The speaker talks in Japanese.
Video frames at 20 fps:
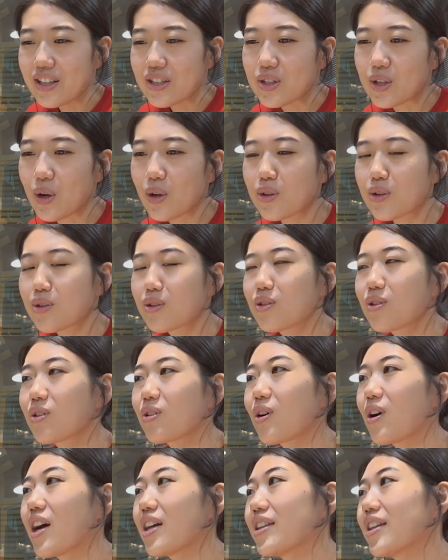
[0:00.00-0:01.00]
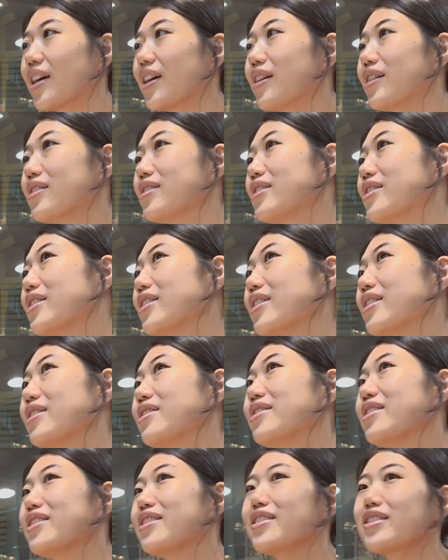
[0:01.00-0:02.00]
ちょっと新し
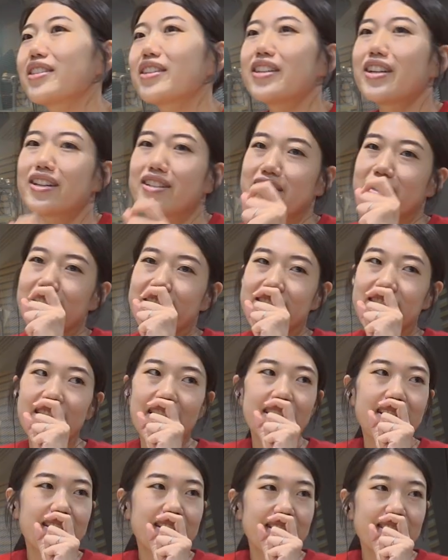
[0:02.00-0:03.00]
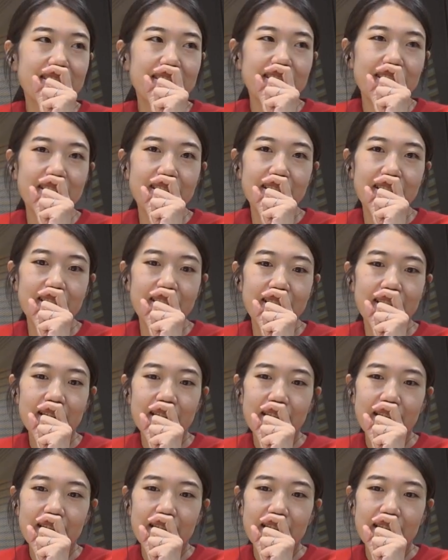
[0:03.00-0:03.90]
い知識でした知らなかったな